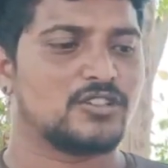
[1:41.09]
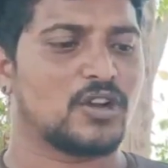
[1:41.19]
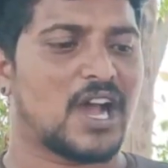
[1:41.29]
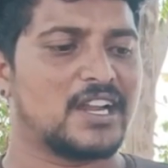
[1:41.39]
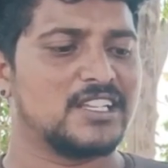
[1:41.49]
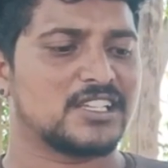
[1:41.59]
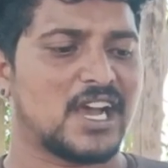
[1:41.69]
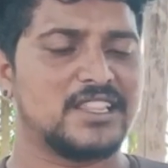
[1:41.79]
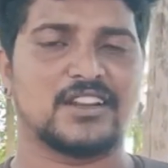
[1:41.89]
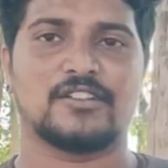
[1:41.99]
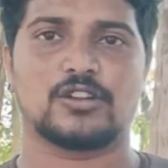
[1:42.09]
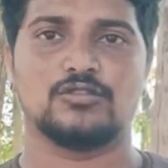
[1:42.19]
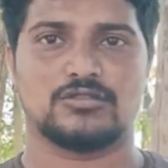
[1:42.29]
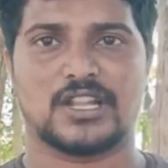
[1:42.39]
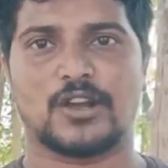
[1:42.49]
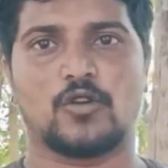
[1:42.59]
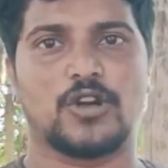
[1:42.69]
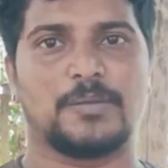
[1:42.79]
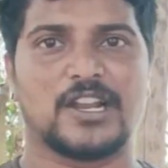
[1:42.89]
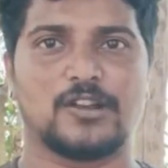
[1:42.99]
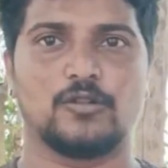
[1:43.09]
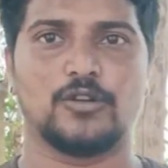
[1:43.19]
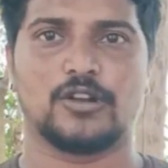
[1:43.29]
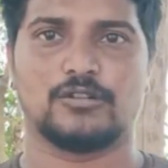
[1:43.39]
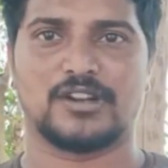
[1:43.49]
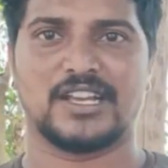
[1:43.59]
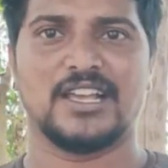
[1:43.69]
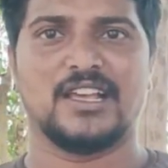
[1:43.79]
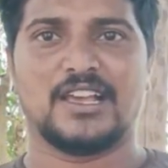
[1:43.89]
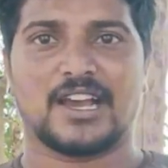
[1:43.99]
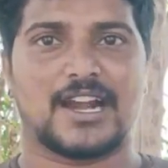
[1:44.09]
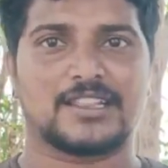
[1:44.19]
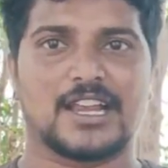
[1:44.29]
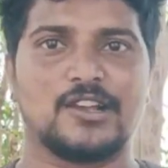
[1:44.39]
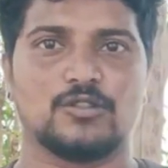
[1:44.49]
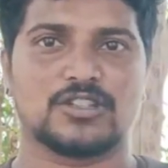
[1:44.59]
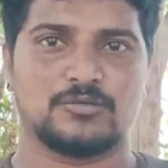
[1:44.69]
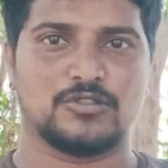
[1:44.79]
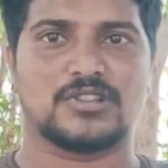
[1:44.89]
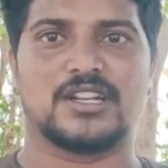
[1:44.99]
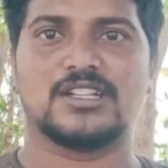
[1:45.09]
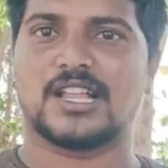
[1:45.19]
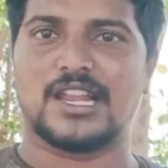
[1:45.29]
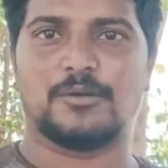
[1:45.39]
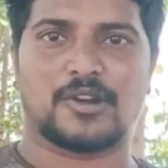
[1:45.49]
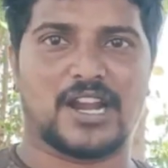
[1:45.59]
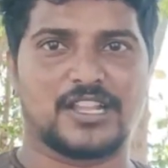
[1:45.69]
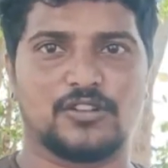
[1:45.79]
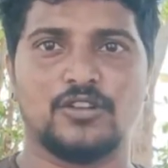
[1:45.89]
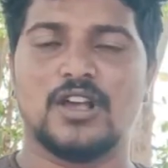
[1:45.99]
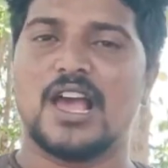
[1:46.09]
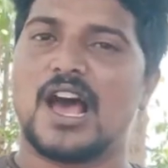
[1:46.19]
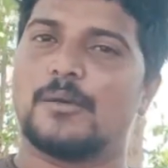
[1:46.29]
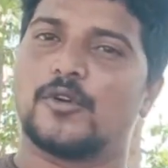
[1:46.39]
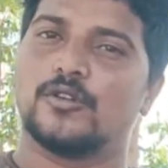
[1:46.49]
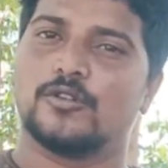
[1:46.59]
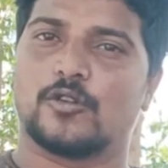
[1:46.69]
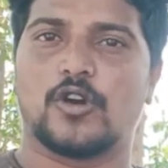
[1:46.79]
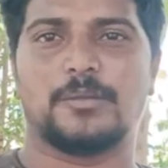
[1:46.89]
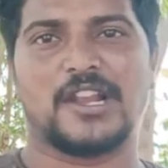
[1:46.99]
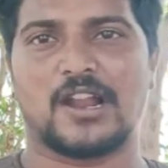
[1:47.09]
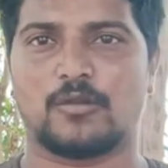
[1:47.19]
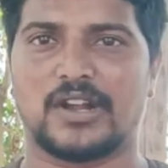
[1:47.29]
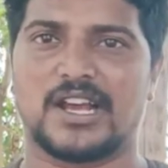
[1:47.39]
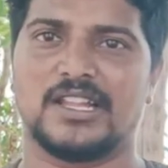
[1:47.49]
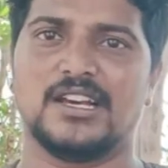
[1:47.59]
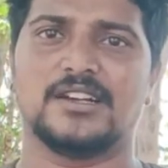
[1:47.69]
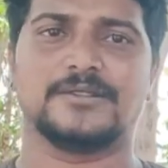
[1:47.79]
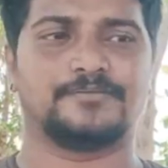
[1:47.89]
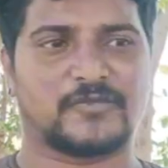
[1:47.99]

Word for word: సో కానీ సాయంత్రం వరకు చూస్తేనే కోడి పిల్లలు గూట్లో ఉన్నాయి కానీ తల్లి కోసం చూస్తాను తల్లి ఏమో రాలేదు అప్పుడు కోడి పిల్ల అనుకుంటే కదా